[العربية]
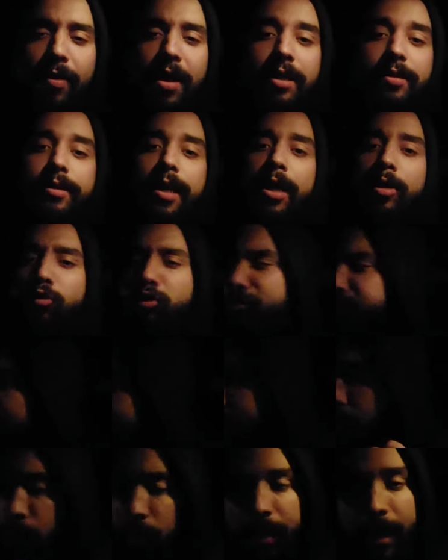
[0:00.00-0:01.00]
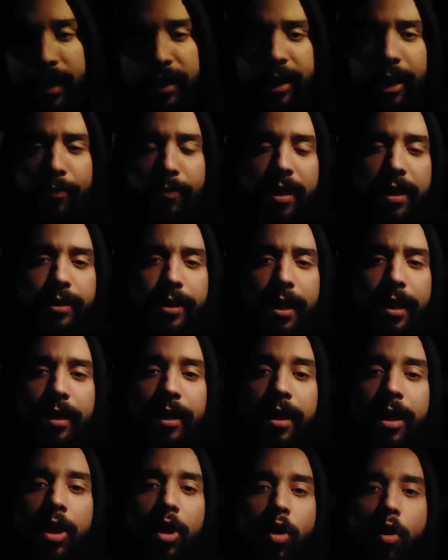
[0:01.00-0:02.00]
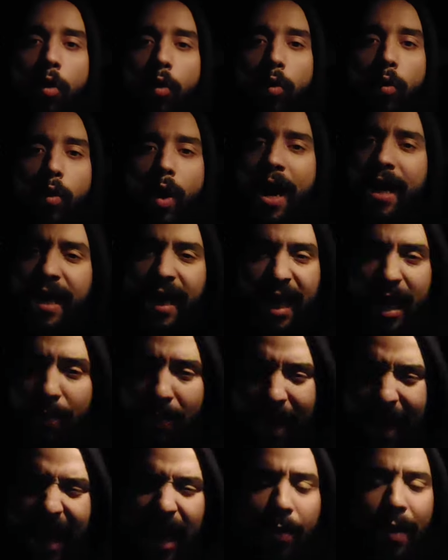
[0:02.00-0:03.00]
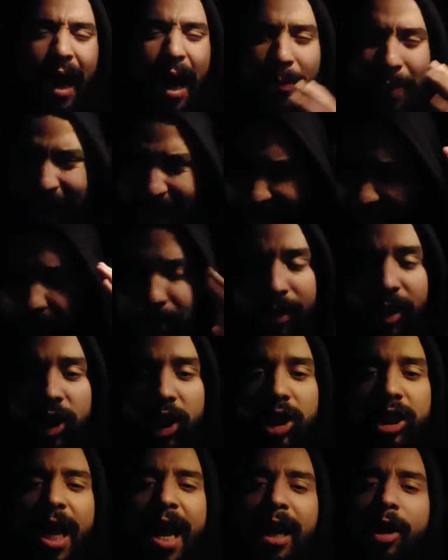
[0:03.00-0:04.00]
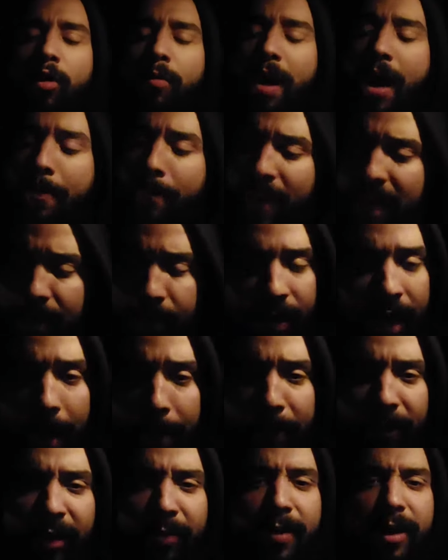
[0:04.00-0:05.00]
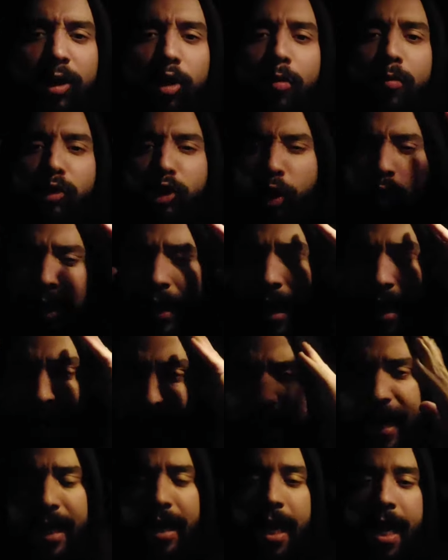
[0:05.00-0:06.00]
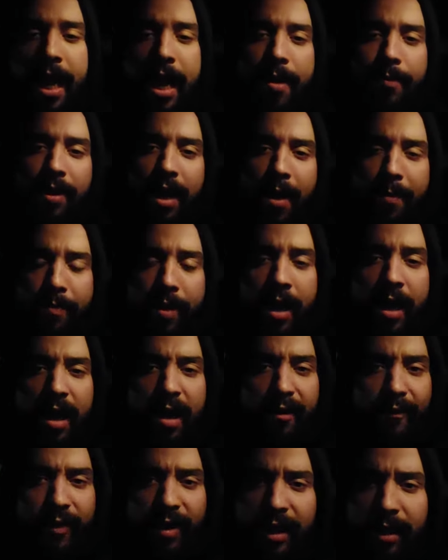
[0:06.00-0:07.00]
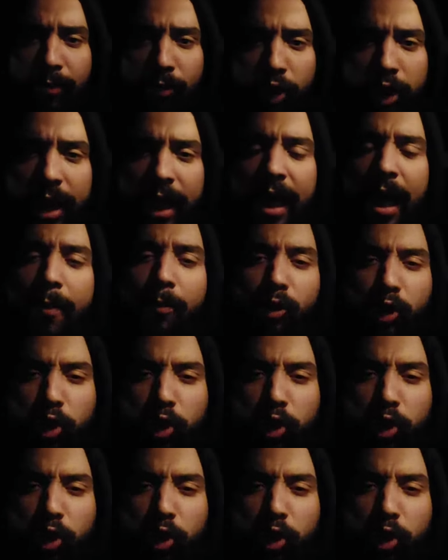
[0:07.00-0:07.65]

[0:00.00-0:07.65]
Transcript: مازال وتفرحونا اكثر مازال وانا كمغربي غنبقى ديما نشجعكم عمرني ما نهبط منكم وشكرا لاي لاعب لعب في هذا المنتخب